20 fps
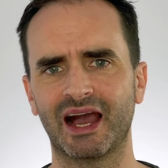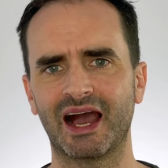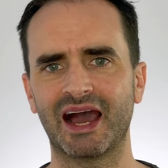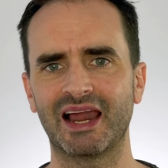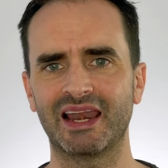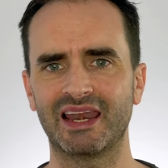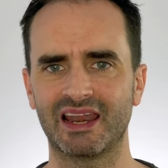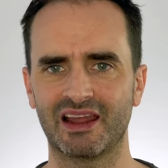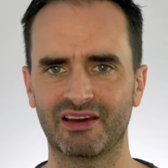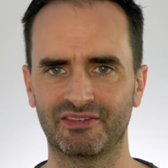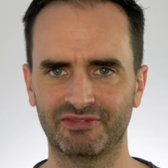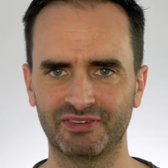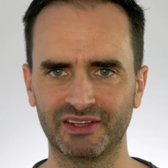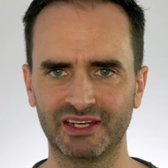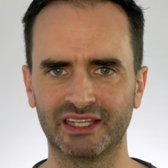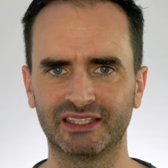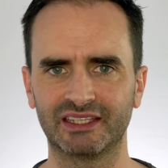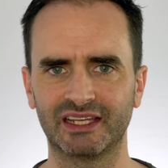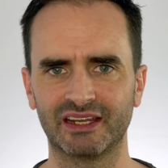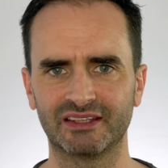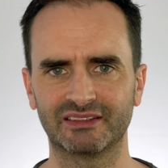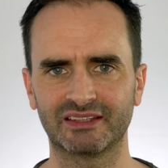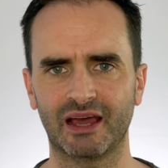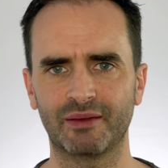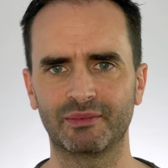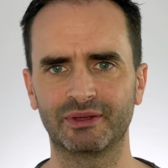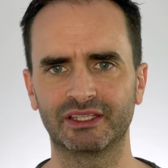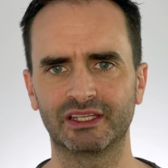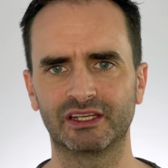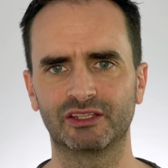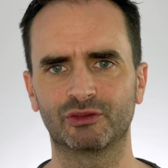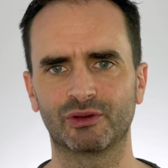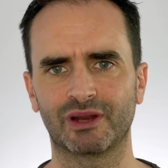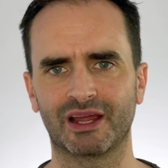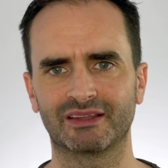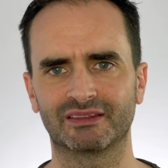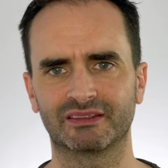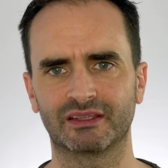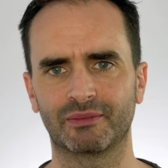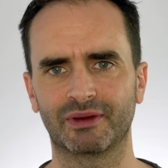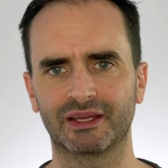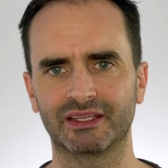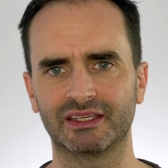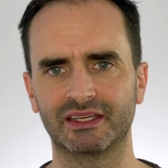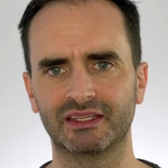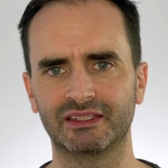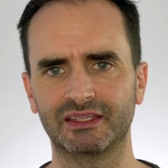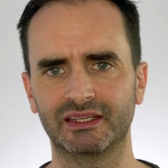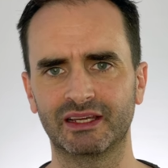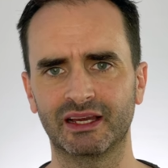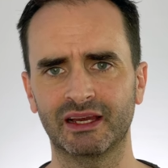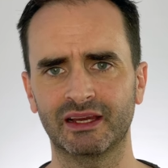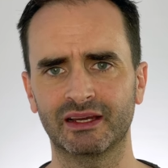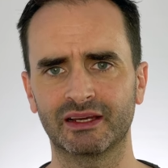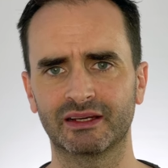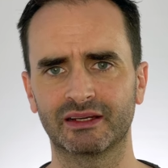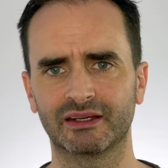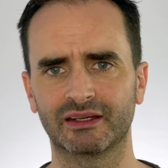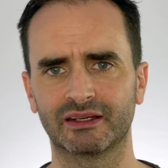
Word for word: alla fine dell'esame di risonanza magnetica?